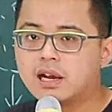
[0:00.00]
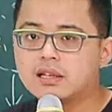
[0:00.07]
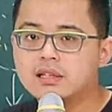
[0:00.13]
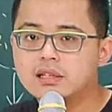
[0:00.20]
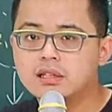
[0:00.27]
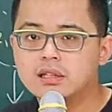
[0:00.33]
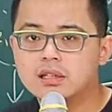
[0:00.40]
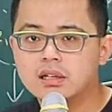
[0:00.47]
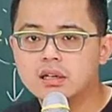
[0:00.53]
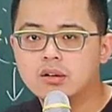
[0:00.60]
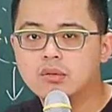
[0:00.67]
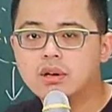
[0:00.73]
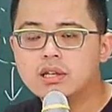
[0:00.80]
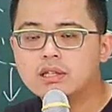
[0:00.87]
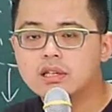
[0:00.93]
益
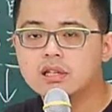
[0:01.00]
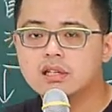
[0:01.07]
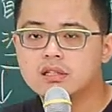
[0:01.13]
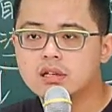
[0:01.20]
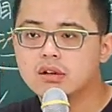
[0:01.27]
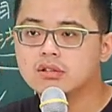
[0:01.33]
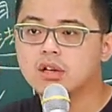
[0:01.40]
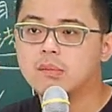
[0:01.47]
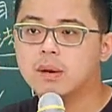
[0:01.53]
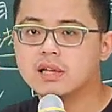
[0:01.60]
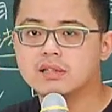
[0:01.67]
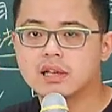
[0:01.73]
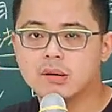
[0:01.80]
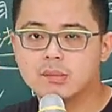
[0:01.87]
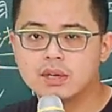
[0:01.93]
未接的跷跷板
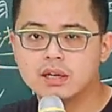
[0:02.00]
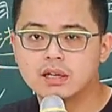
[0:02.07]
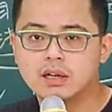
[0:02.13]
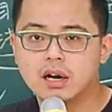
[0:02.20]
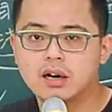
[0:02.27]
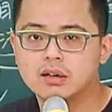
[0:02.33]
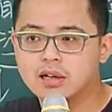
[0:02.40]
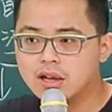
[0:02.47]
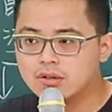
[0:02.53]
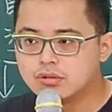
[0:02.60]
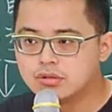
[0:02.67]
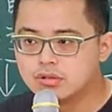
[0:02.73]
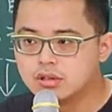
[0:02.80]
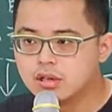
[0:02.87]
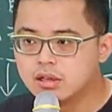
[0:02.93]
上面哦，来
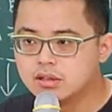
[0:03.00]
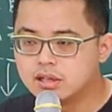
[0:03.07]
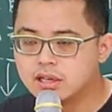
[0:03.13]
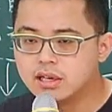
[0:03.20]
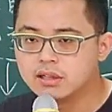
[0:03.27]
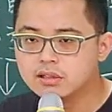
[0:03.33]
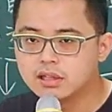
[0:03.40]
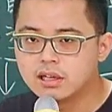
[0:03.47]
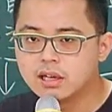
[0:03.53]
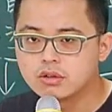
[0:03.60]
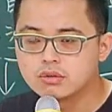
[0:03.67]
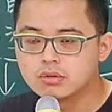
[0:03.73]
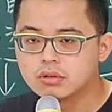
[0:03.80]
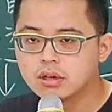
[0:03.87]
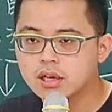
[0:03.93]
去掂量掂量，
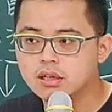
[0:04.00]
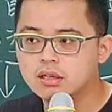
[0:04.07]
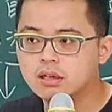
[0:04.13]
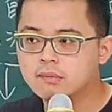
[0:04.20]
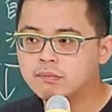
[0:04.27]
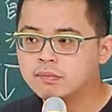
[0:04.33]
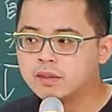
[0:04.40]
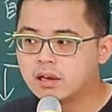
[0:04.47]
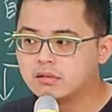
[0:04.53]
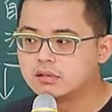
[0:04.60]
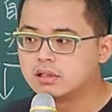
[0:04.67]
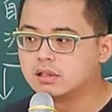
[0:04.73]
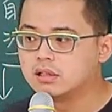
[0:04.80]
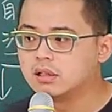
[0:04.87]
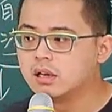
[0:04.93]
说哎，到
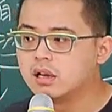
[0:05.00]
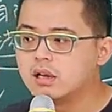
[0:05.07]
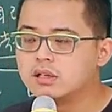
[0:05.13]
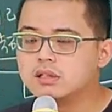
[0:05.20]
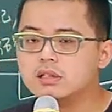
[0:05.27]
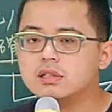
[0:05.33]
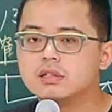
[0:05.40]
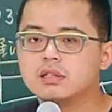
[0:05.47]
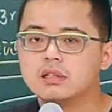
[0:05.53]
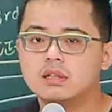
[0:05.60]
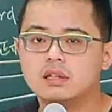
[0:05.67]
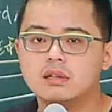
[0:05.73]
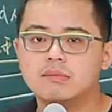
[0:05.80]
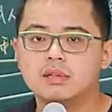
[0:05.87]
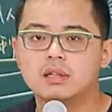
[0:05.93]
底牺牲的
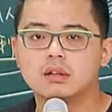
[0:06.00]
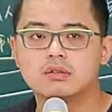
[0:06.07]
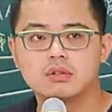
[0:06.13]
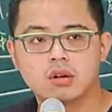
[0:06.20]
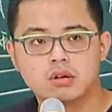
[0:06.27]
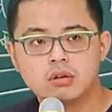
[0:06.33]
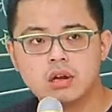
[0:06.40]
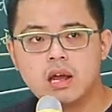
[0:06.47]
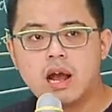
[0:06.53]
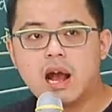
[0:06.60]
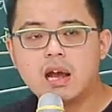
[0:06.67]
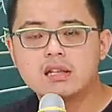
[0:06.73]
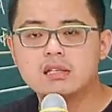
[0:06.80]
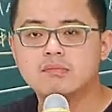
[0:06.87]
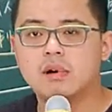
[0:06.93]
利益比较重，
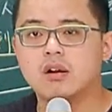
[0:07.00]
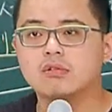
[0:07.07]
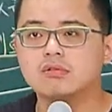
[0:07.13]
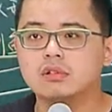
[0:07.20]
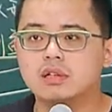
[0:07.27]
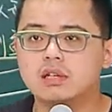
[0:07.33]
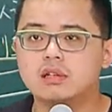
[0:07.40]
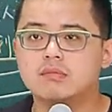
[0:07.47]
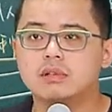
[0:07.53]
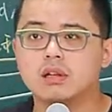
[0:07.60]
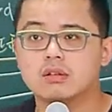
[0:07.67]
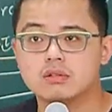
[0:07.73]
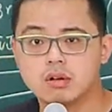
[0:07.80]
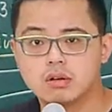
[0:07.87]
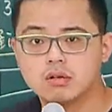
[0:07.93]
还是保护的利益比较
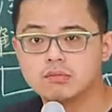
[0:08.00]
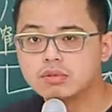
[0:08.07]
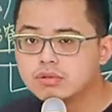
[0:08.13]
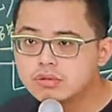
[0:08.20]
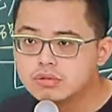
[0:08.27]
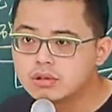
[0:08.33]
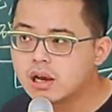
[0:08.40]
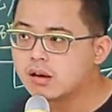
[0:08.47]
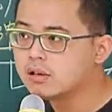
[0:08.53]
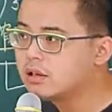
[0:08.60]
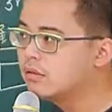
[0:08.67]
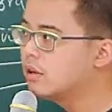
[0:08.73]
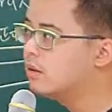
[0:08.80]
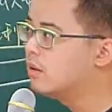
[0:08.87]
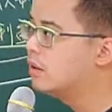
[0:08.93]
重？不需要，因
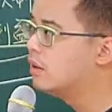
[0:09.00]
为